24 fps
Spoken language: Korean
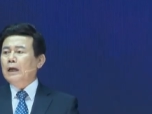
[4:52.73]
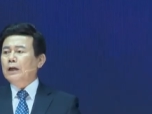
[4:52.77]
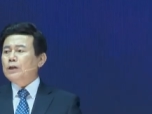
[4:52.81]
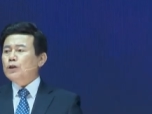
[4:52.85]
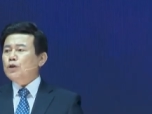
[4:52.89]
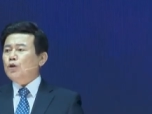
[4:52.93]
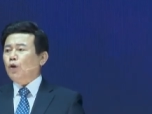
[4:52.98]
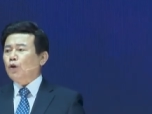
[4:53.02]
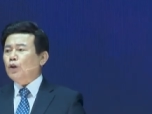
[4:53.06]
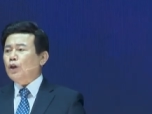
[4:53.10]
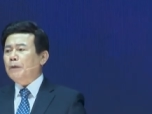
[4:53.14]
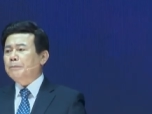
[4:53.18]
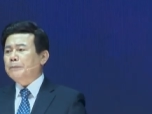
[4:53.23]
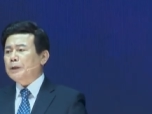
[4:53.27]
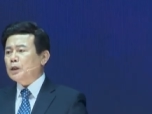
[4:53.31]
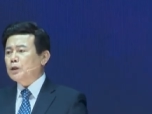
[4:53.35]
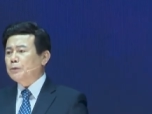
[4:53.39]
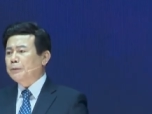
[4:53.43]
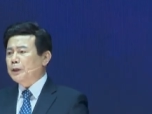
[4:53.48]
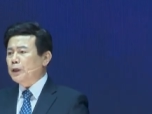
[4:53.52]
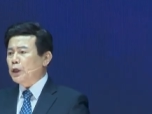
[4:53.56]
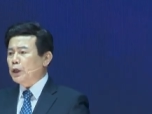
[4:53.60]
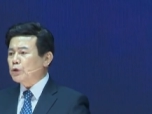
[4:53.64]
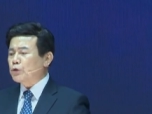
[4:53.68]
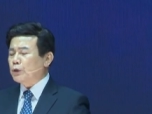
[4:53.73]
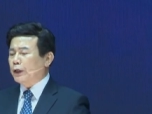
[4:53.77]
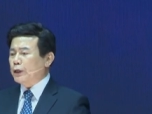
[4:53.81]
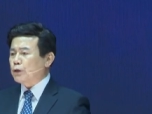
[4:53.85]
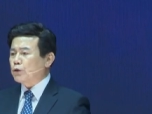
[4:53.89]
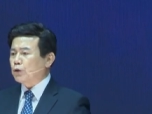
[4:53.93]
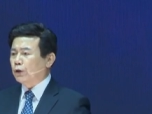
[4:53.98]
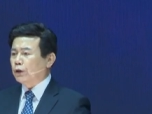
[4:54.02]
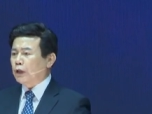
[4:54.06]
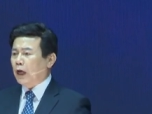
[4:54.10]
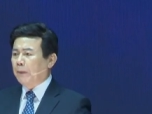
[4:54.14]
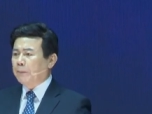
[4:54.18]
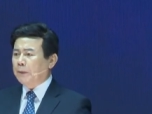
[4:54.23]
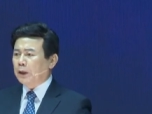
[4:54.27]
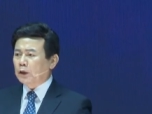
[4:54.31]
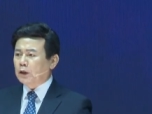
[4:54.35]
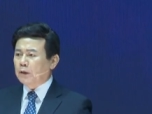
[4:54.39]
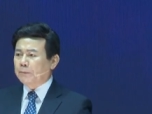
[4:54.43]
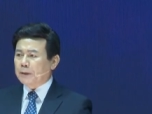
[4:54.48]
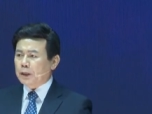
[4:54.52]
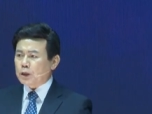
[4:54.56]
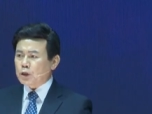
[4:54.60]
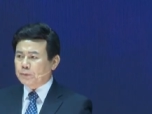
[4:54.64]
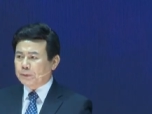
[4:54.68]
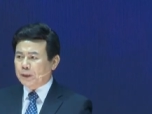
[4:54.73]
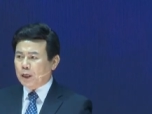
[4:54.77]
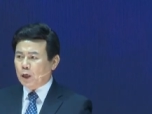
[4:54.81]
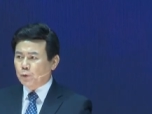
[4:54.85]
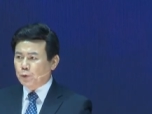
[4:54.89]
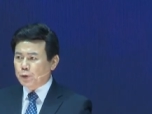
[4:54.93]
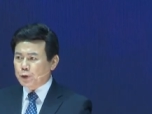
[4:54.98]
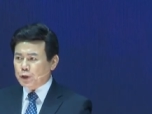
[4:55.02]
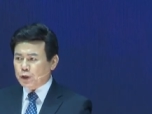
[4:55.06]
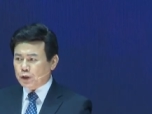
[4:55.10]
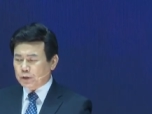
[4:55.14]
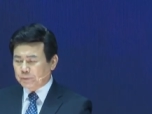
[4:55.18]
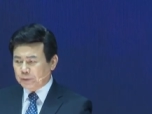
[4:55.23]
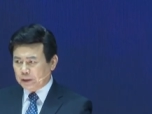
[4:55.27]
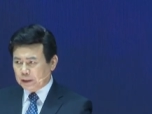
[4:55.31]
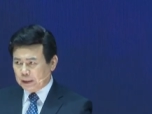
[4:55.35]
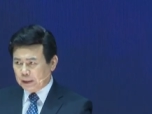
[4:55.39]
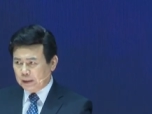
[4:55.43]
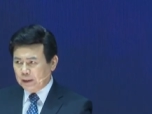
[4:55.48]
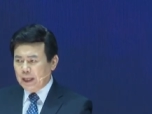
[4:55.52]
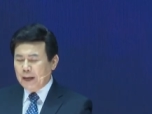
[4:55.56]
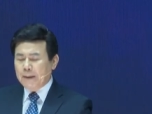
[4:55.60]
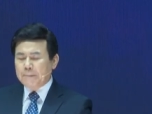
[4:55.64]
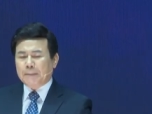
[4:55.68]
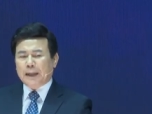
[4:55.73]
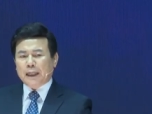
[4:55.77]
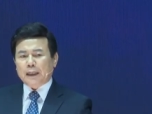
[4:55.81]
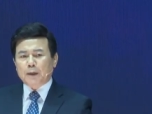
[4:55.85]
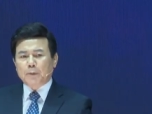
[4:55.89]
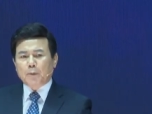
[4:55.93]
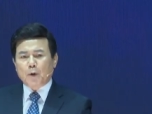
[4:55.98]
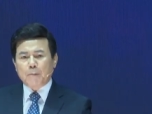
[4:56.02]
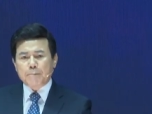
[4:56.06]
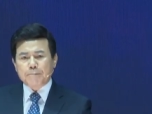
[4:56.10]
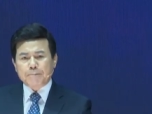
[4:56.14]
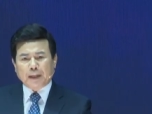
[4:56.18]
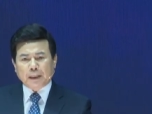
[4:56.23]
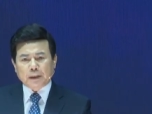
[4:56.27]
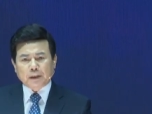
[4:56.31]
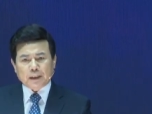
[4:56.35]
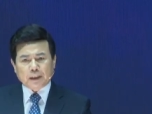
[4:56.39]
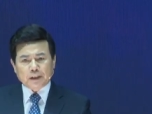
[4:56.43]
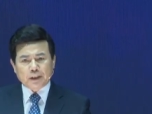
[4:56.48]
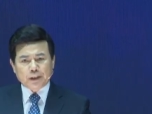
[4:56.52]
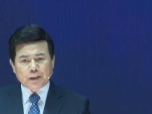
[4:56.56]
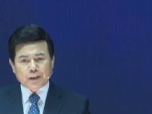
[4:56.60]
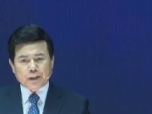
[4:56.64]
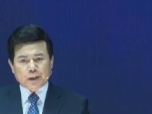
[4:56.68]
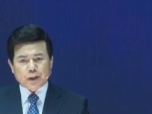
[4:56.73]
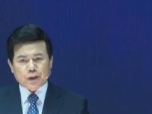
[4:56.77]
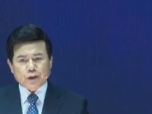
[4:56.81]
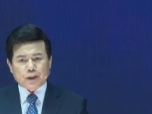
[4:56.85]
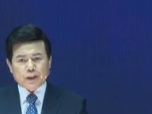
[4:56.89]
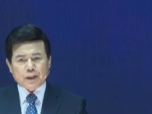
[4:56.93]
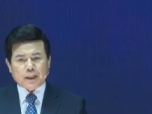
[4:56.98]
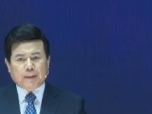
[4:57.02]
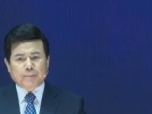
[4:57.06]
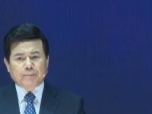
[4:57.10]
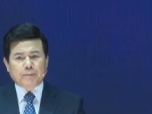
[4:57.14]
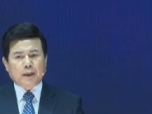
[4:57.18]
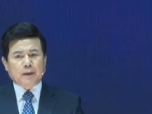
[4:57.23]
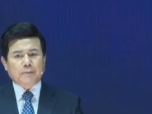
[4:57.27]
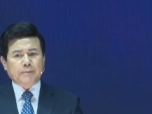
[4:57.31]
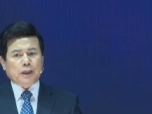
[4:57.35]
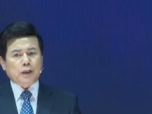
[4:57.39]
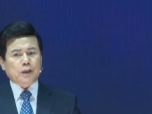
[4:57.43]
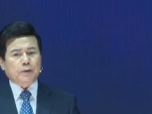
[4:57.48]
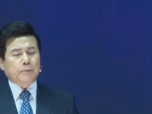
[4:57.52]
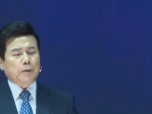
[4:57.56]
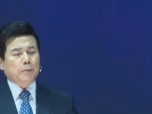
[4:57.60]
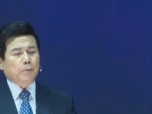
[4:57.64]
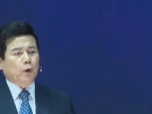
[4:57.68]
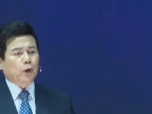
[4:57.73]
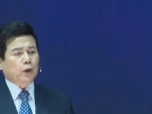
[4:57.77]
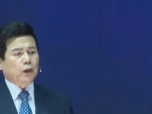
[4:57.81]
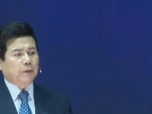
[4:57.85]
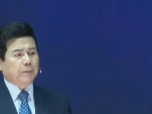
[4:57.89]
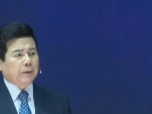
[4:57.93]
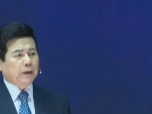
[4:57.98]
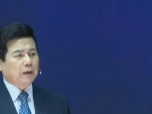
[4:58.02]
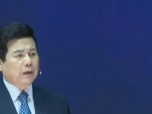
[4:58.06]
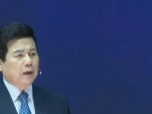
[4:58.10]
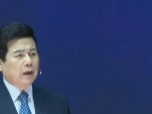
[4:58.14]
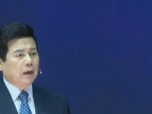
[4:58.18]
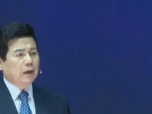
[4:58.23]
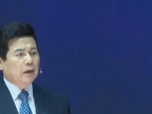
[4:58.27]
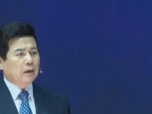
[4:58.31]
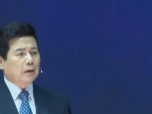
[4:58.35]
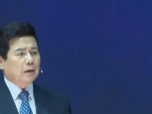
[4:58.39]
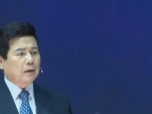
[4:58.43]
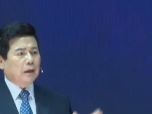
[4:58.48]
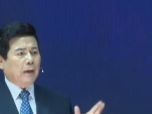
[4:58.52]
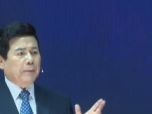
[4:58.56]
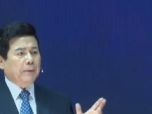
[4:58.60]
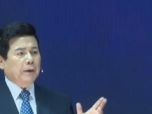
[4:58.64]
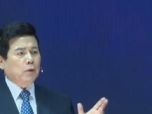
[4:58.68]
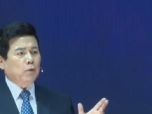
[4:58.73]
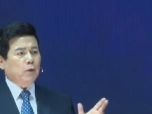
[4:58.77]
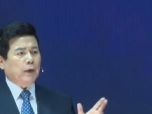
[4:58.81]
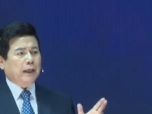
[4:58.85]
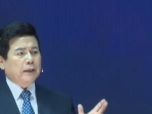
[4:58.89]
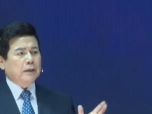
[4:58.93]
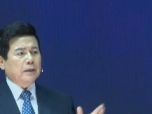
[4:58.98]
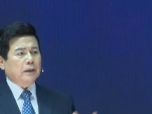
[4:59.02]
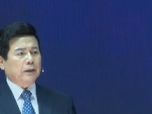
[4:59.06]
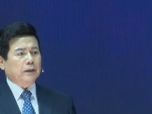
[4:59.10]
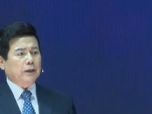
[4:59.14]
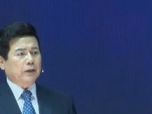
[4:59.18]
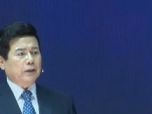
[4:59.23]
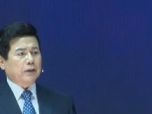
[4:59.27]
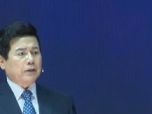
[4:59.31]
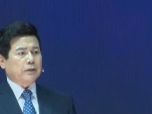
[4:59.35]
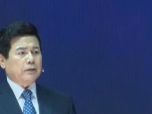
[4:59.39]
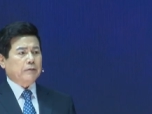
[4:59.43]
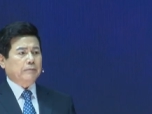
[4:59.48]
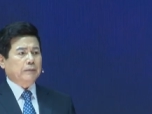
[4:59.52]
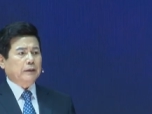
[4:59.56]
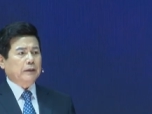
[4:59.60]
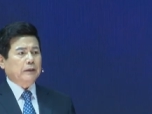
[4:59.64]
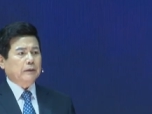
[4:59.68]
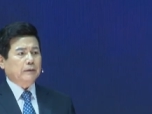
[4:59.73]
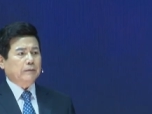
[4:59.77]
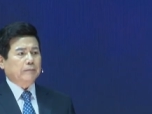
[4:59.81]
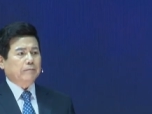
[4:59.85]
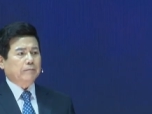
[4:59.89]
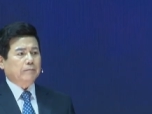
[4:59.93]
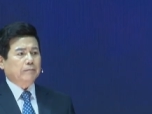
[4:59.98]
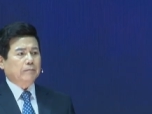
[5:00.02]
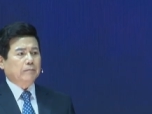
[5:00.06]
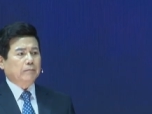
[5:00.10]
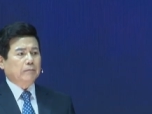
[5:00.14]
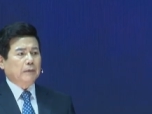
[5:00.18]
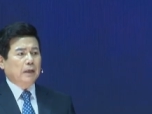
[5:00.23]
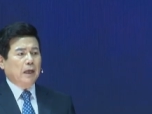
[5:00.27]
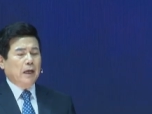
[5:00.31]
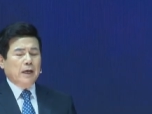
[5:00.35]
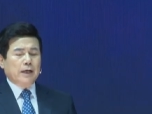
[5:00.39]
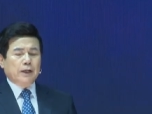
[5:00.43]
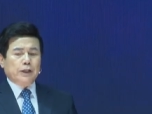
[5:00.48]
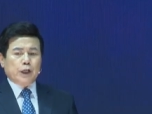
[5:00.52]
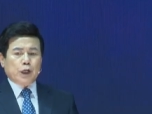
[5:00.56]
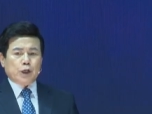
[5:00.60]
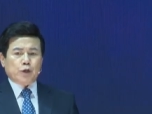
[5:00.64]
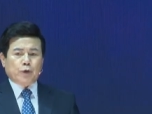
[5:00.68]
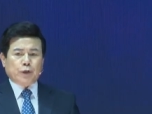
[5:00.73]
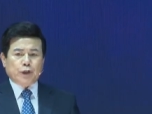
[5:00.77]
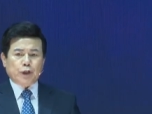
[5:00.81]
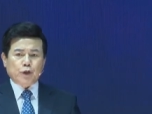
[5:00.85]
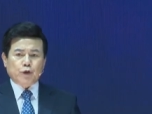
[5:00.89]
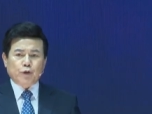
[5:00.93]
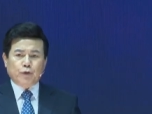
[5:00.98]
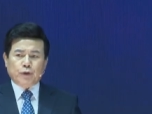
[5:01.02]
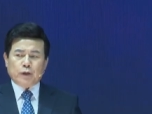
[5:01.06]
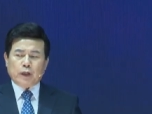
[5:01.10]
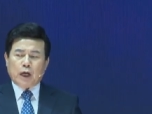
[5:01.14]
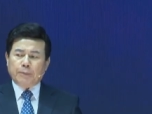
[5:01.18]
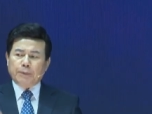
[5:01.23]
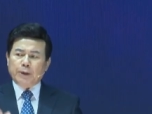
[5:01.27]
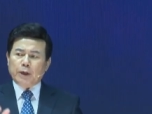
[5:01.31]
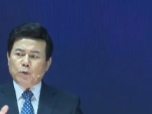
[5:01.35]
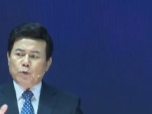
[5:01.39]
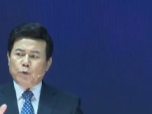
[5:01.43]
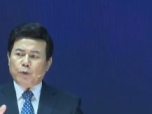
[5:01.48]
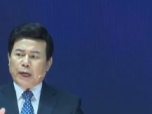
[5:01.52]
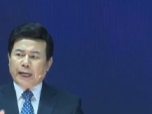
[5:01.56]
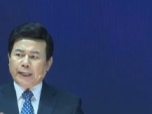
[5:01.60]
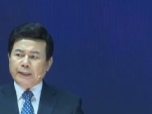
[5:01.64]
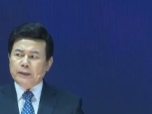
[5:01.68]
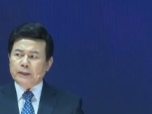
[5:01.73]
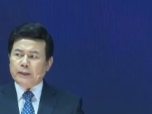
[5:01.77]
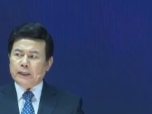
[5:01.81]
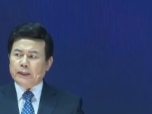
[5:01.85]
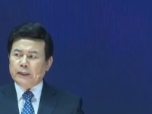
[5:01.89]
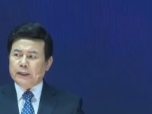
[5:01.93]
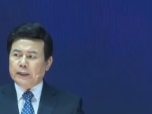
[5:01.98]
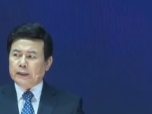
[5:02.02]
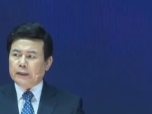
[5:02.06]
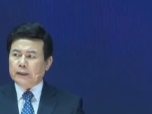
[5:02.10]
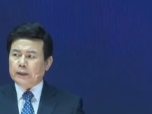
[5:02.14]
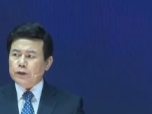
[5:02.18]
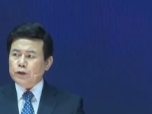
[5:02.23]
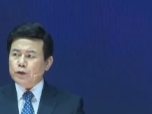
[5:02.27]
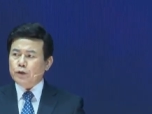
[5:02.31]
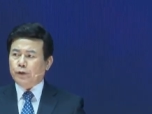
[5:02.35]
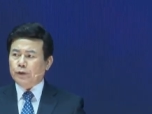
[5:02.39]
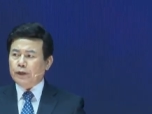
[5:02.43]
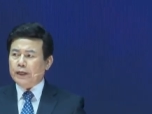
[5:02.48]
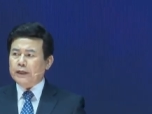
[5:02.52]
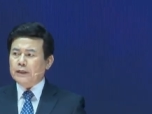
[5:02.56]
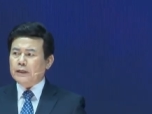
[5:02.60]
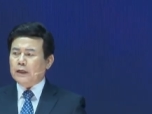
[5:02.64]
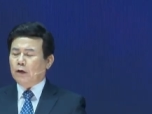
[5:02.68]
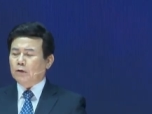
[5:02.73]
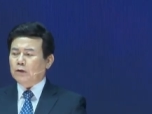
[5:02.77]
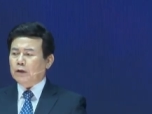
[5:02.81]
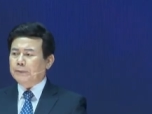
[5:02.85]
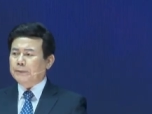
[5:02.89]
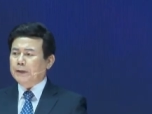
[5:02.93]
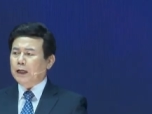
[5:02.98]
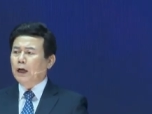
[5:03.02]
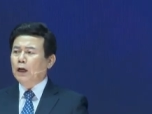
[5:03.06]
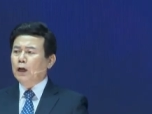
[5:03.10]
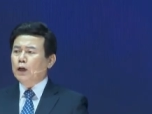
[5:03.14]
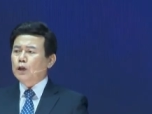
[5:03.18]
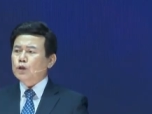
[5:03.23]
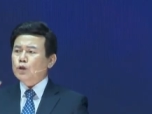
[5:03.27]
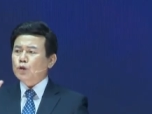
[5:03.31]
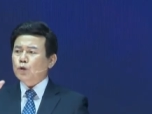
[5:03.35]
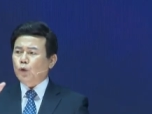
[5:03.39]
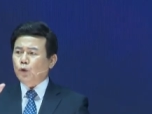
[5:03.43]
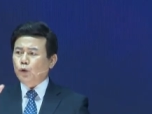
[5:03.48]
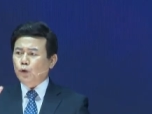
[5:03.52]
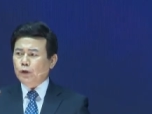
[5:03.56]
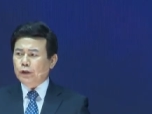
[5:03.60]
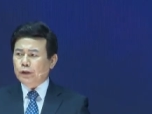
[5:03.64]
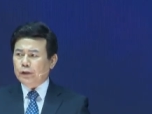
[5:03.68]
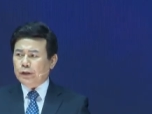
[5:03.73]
성장 말씀은 계속해서 다음 같은 말씀을 하고 있습니다. 마트복음 8장 2절에서 3절 말씀을 보게 되면 나병 환자들이 있습니다. 예수님께서 나병 환자에게 성령 강자마다 손을